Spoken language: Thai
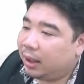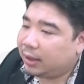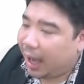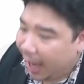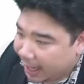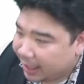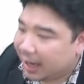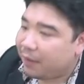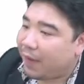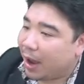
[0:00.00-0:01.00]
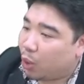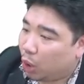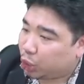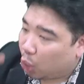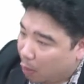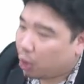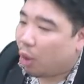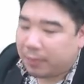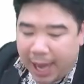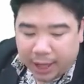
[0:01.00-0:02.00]
ถ้าใครเคยฟังคนตัวกล
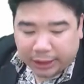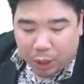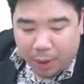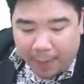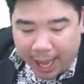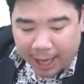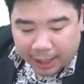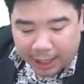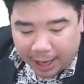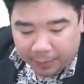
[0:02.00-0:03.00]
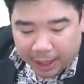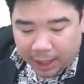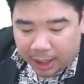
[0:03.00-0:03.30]
มๆนั่งติวมาบ้างเนี่ยนะครับ นะ